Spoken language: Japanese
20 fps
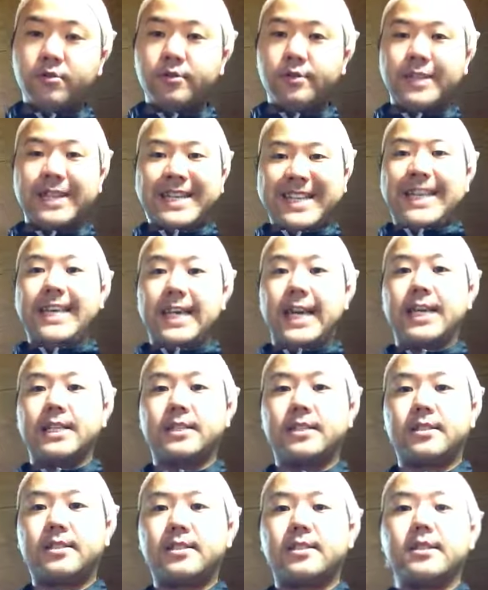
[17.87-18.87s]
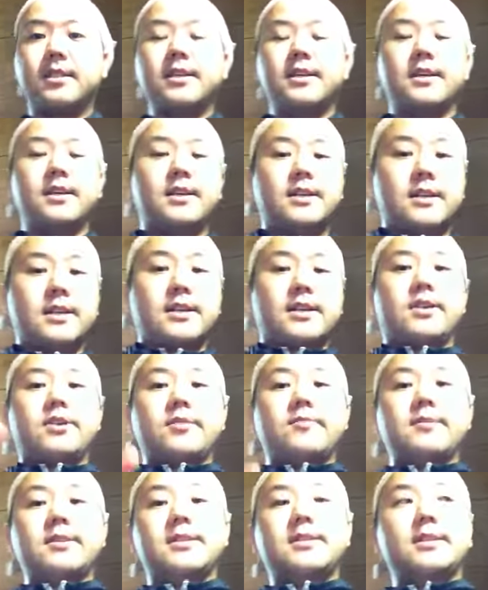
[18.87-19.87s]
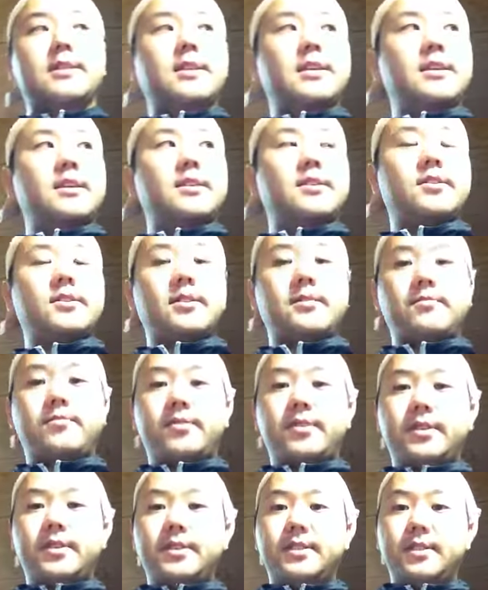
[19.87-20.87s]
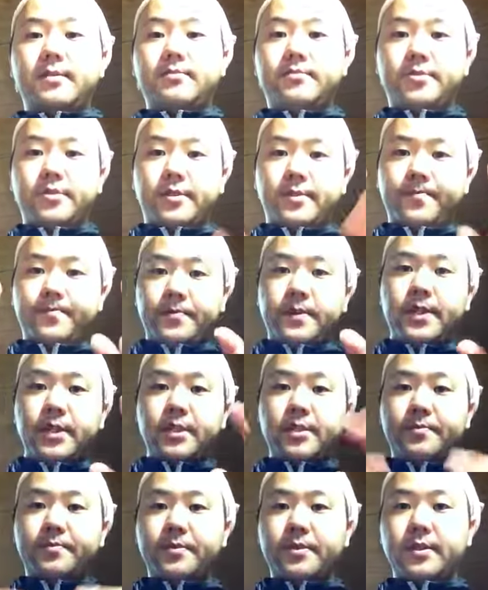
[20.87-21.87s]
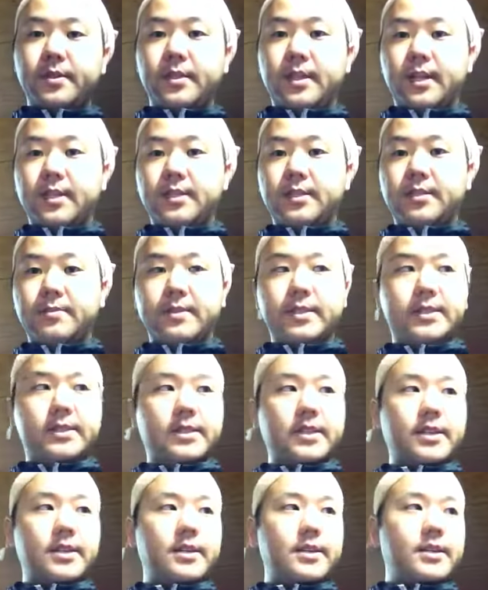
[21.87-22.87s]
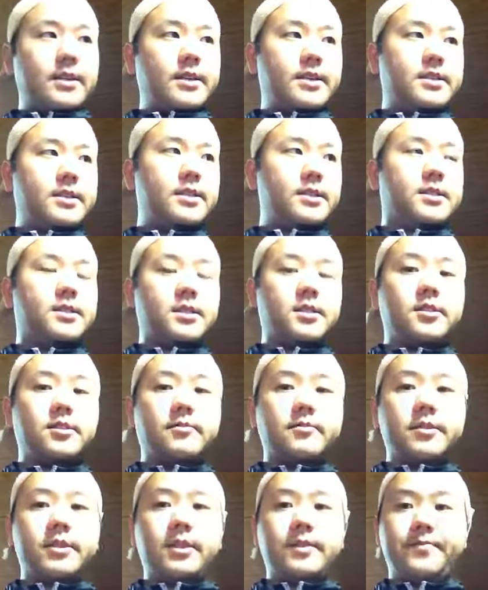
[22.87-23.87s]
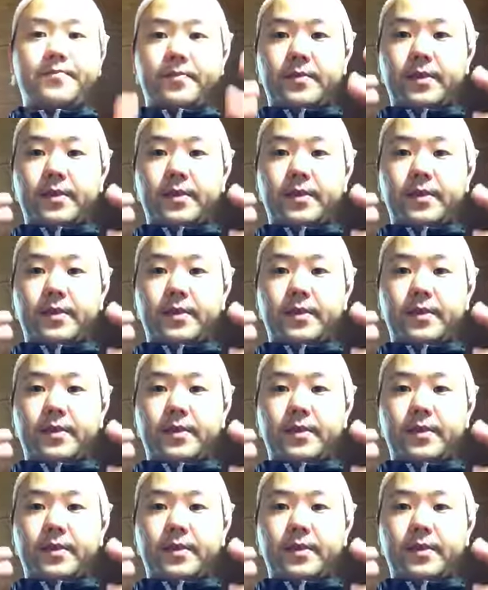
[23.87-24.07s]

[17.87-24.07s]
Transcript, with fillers: んイエス今日もですねトランポリンジャンプを20分間しまして、えー、心身ともに